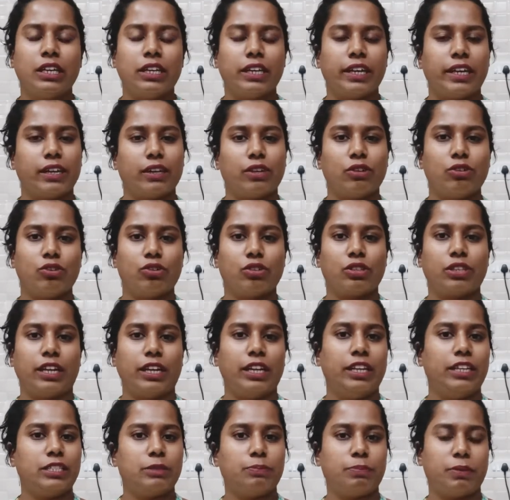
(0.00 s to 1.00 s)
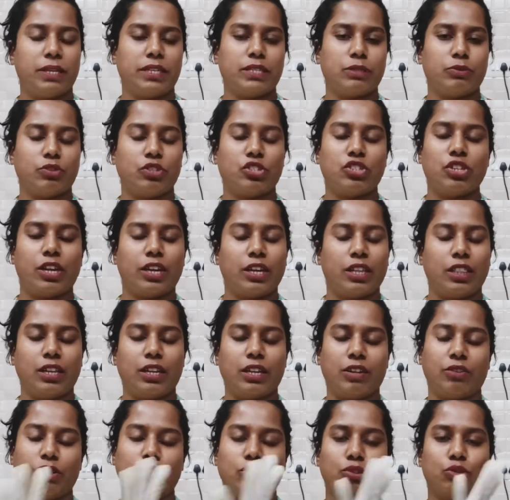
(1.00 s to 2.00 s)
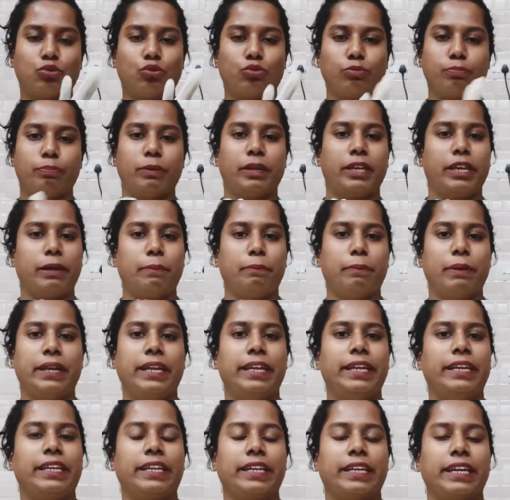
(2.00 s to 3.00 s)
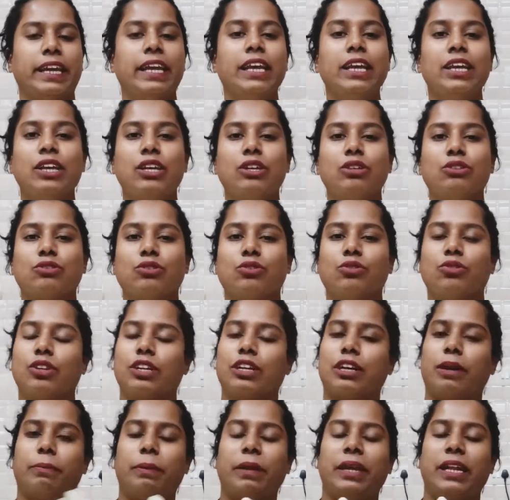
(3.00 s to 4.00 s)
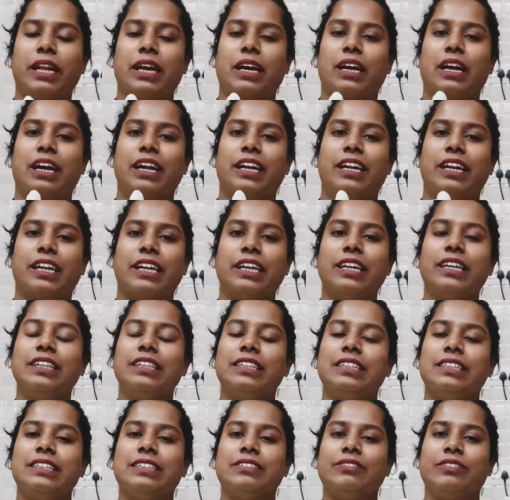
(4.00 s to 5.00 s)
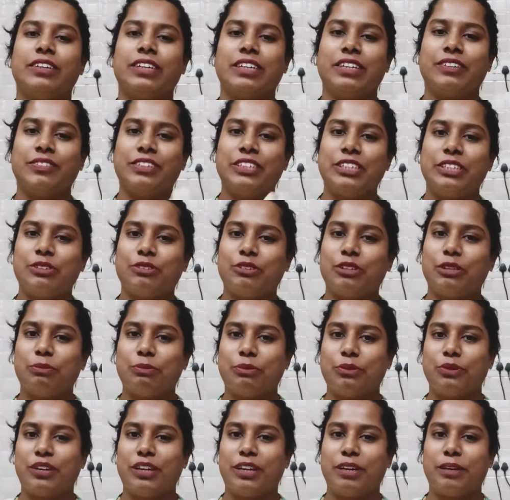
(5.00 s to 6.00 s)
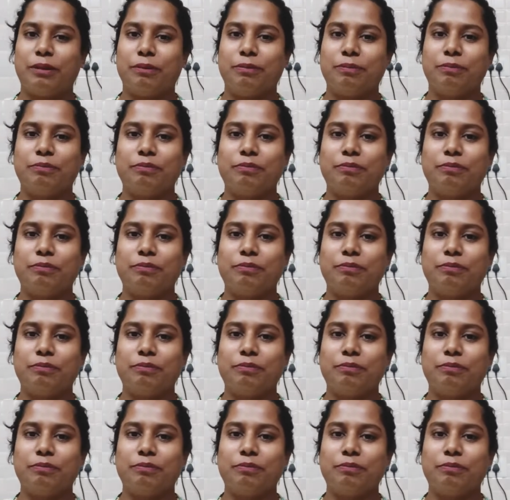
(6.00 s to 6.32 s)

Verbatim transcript: எனக்குன்னு ஒரு தனி ஸ்பேஸ் வச்சு அங்கே தான் நான் வந்து சோப் மேக்கிங் பண்ணிகிட்ருக்கேன் ஸோ உங்களுக்கு அப்படியே நான் காட்டுறேன் வாங்க வீடியோக்குள்ளே போகலாம்